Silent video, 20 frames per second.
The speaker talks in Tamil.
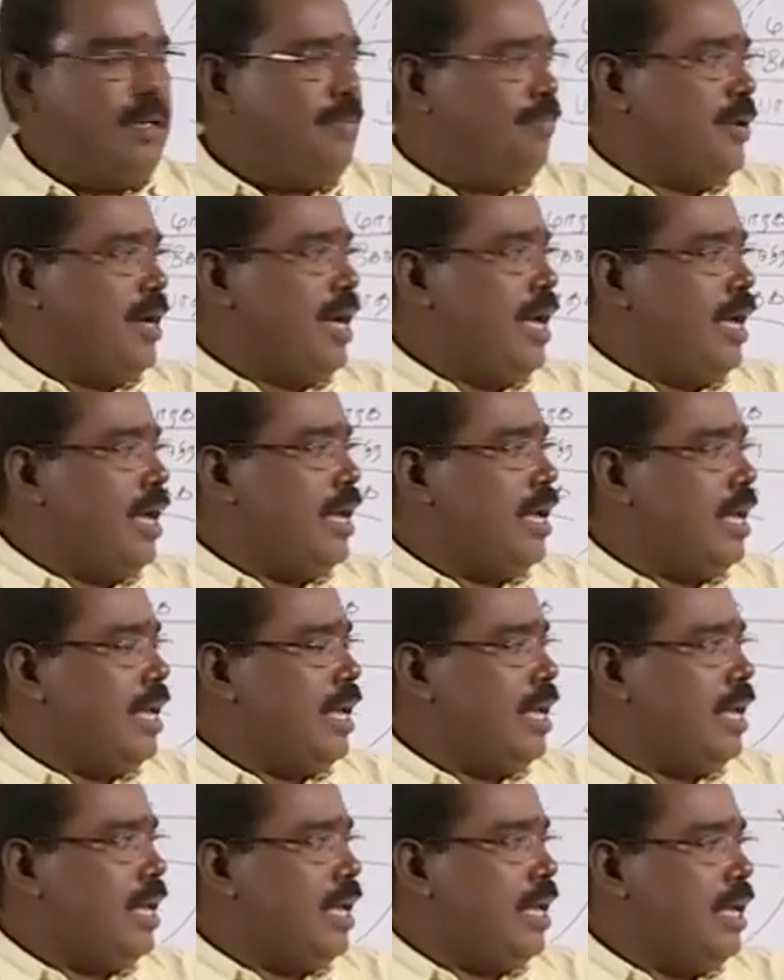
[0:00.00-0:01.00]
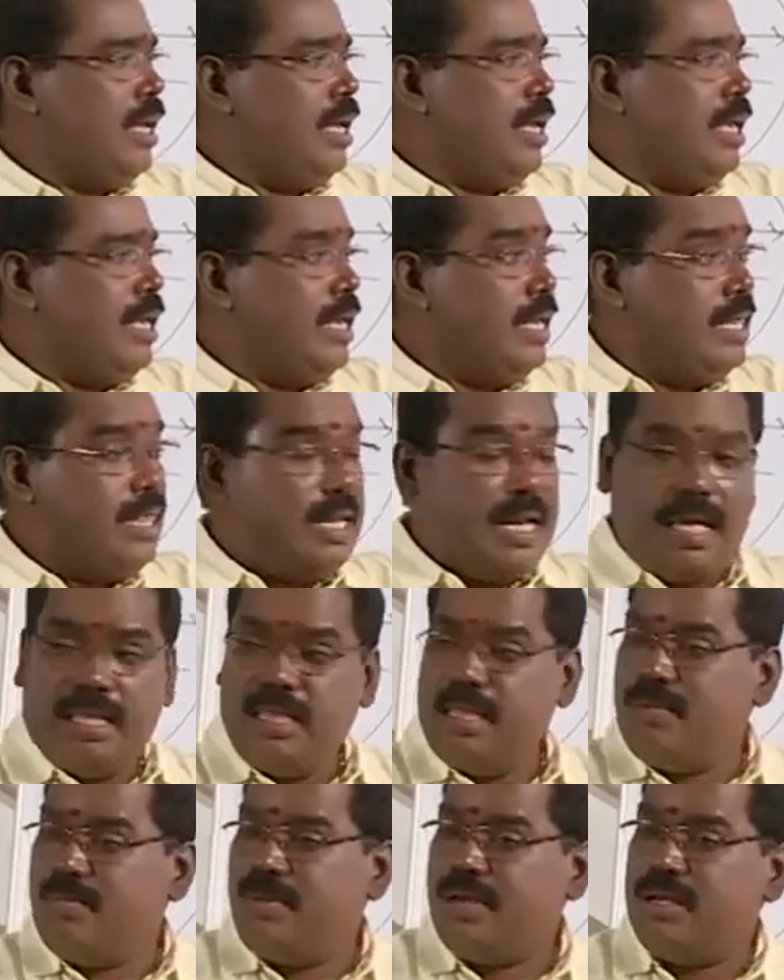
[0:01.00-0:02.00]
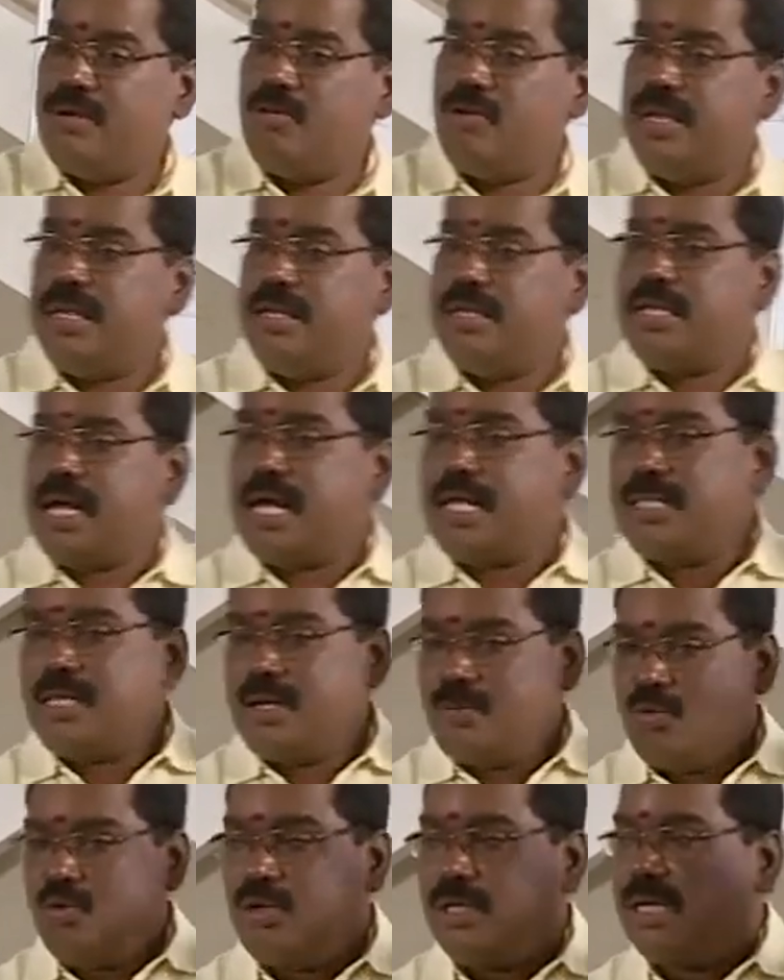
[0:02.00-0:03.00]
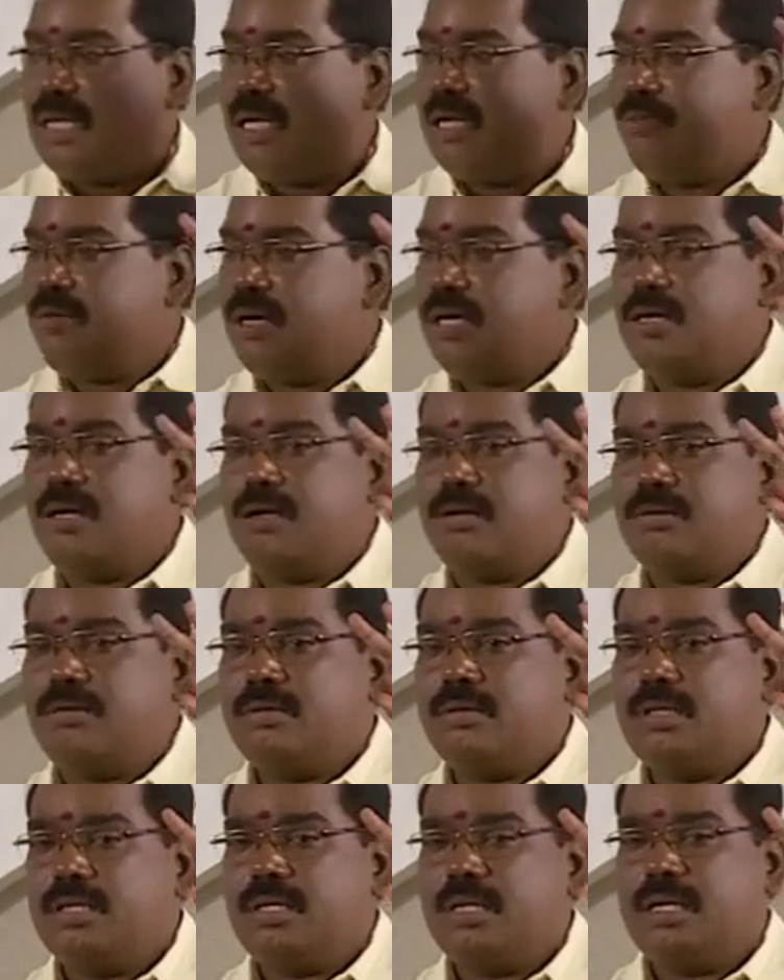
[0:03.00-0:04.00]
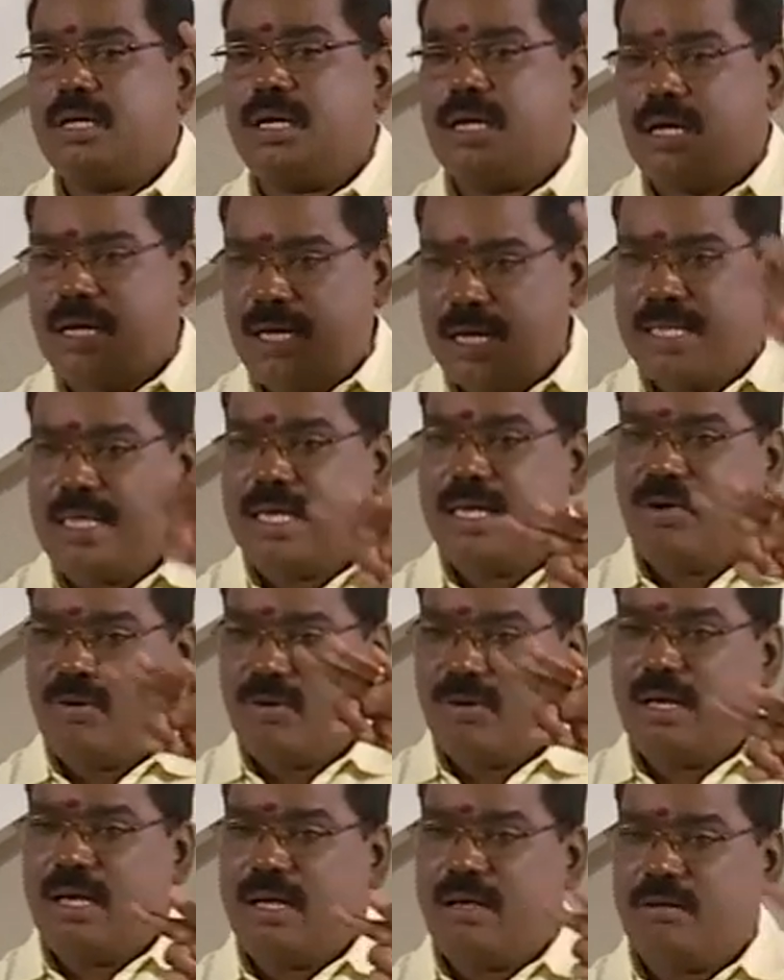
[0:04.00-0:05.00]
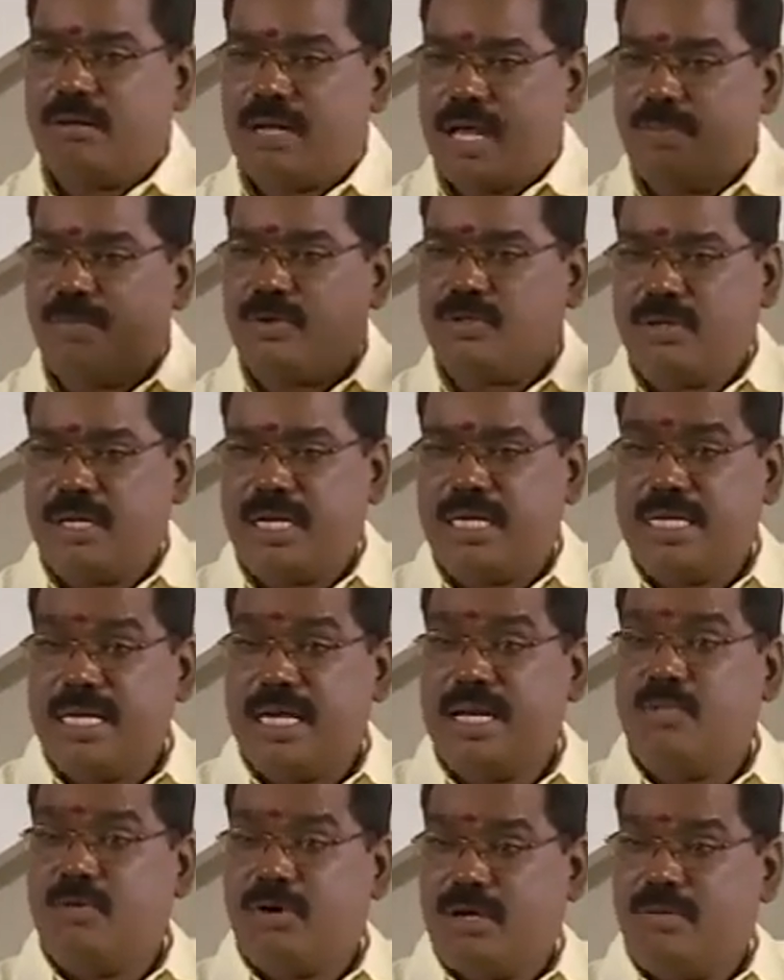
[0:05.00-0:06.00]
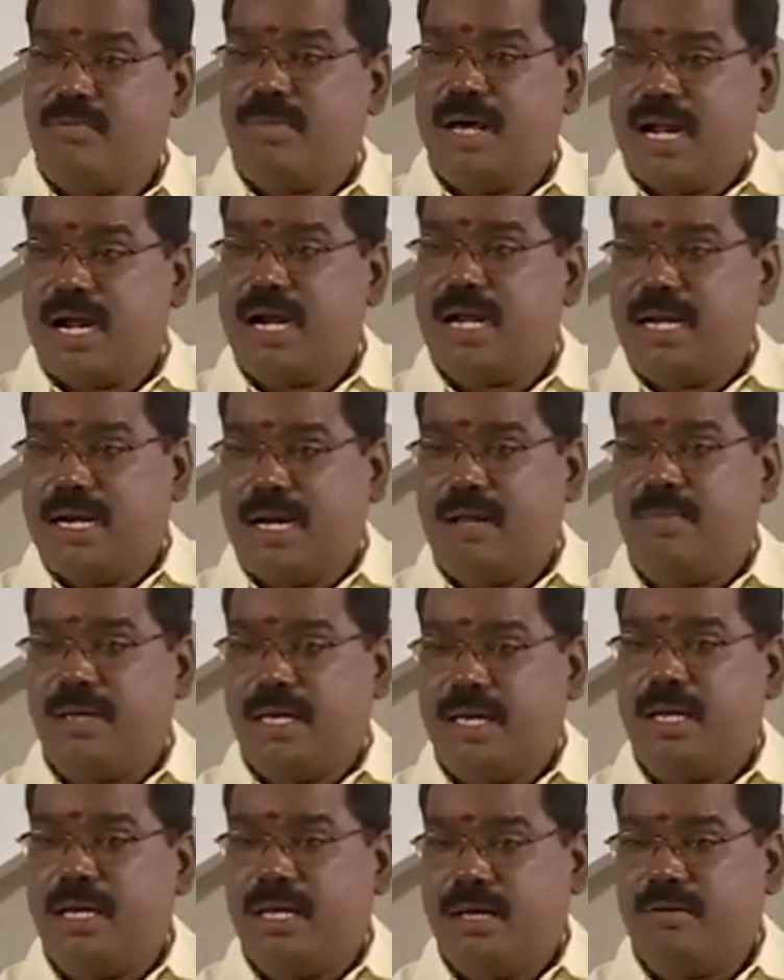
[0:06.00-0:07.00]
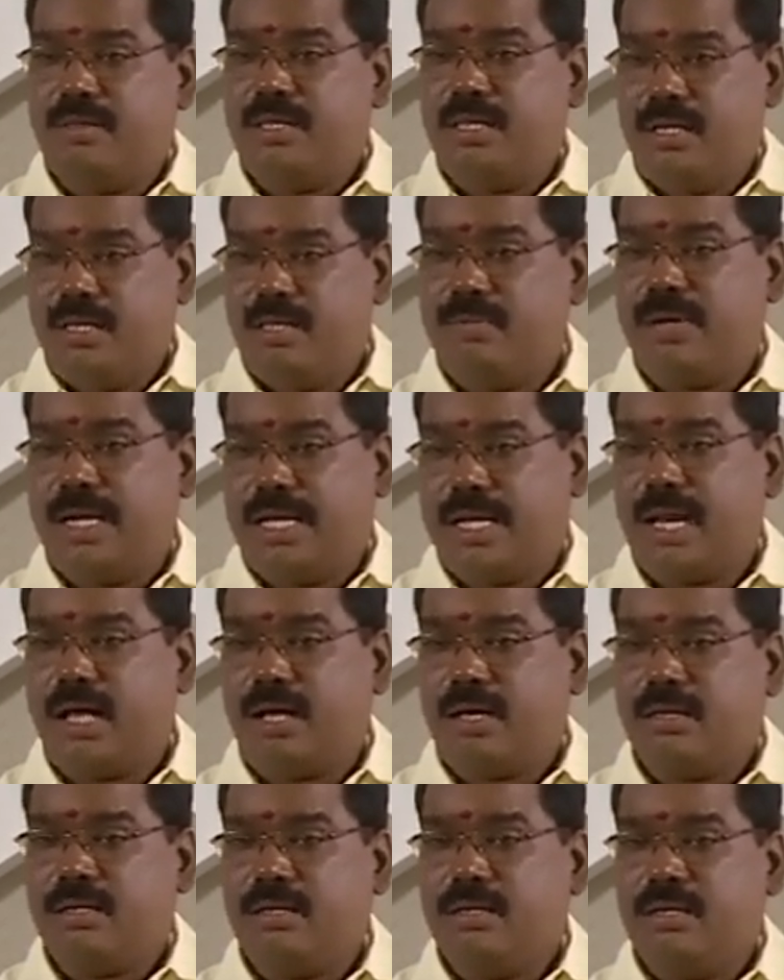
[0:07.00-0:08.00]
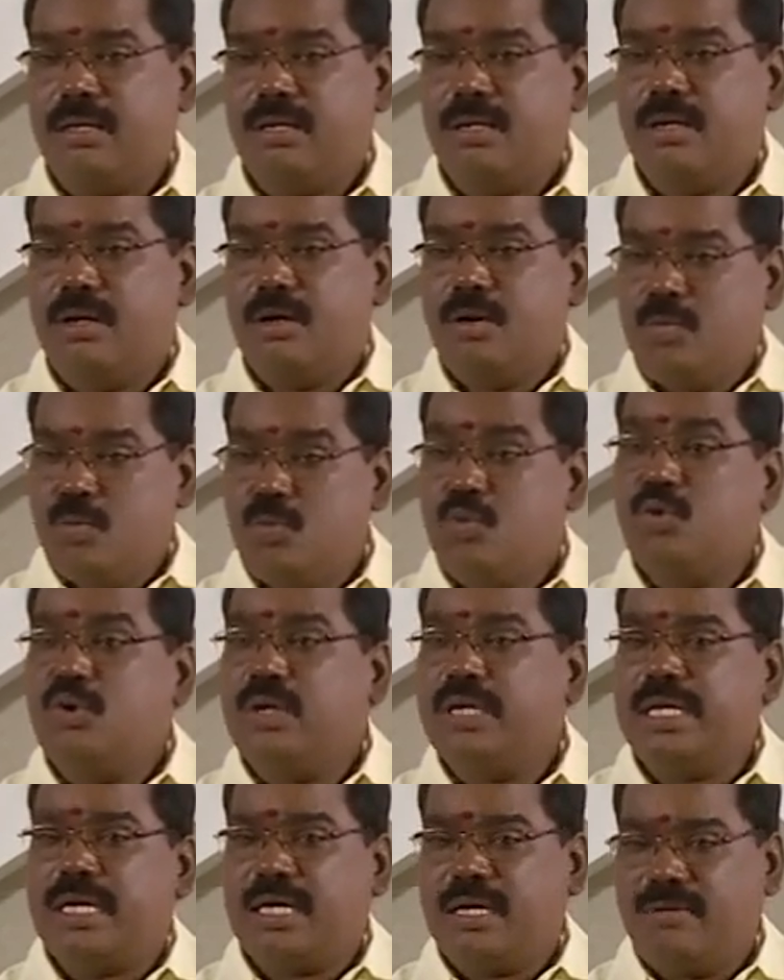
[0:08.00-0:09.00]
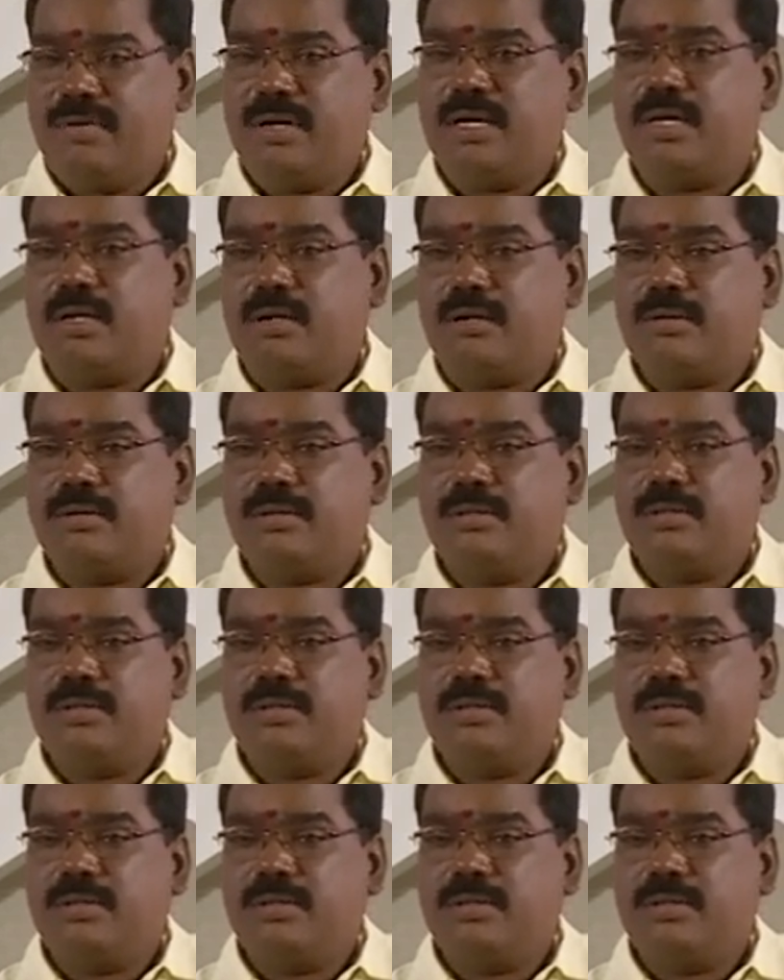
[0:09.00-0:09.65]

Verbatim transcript: இப்போ இதில் இந்தம்மா அவருடைய ஜாதகத்தில் மூணு கிரகம் வக்ரம் அதையும் கூட நான் இப்போ சொன்ன இயல்புக்கு மாறான நிலைமைக்கு நீங்கள் வந்து இது பண்ணிக்கலாம் மூணு கிரகம் வக்ரம்